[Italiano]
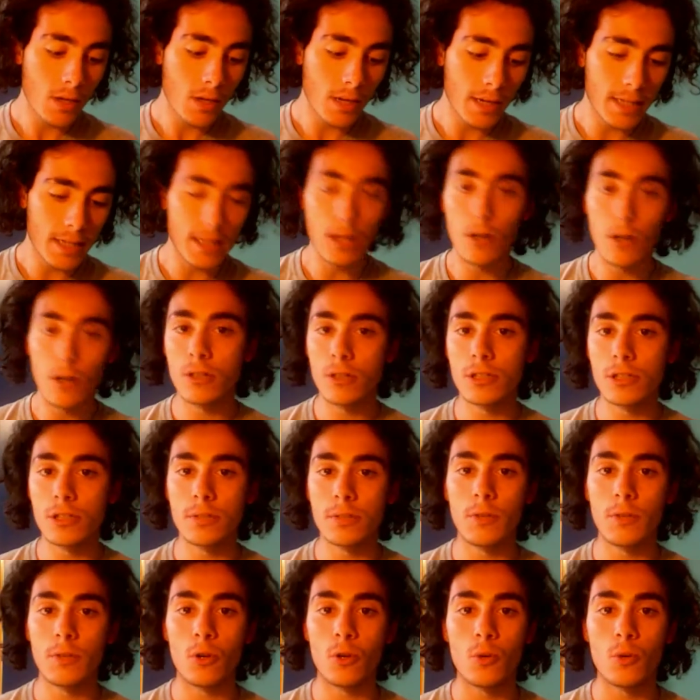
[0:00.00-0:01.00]
e da oggi
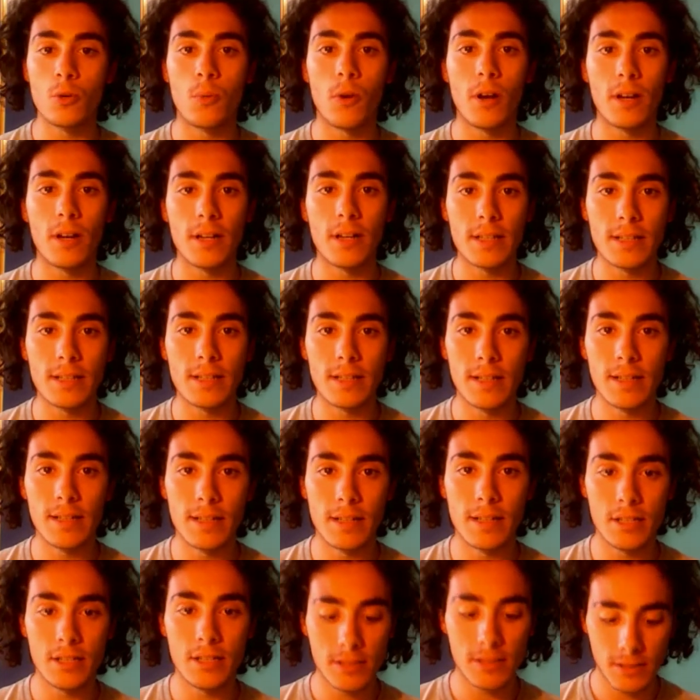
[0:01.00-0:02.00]
mi occupo anche delle
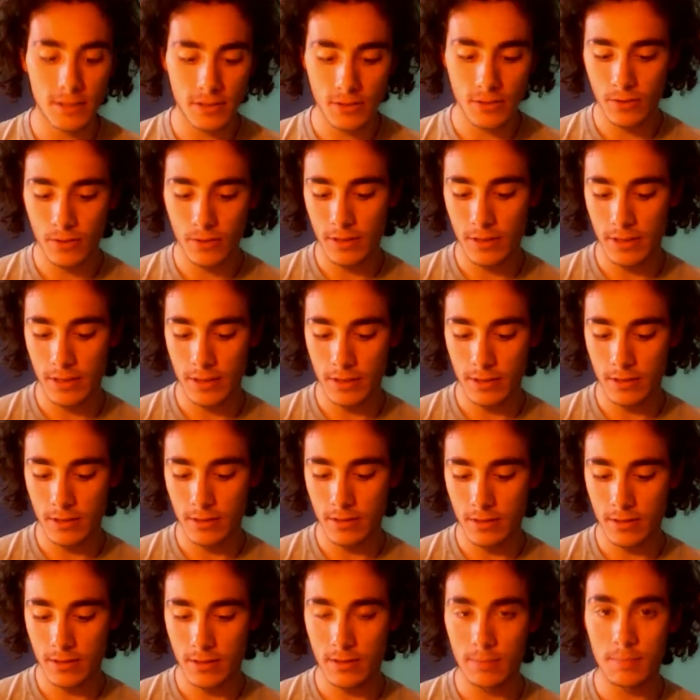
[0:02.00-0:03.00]
recensioni
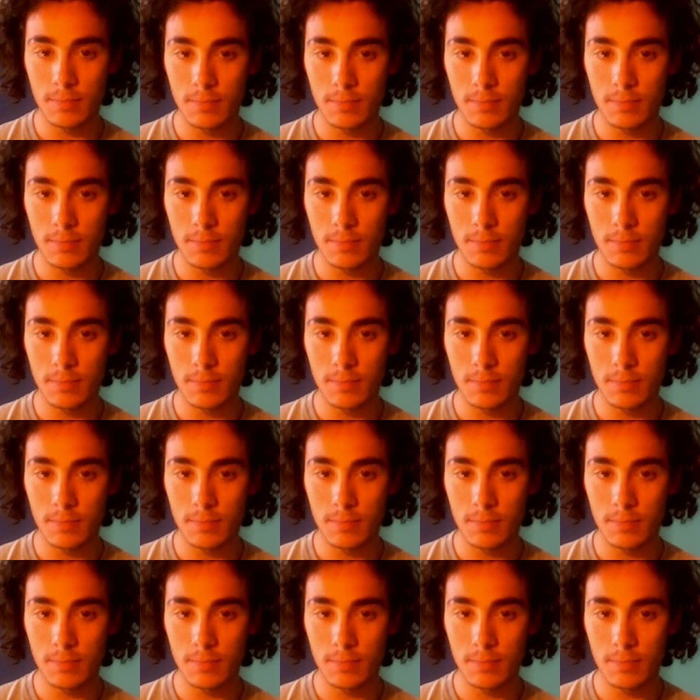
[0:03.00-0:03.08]
eh,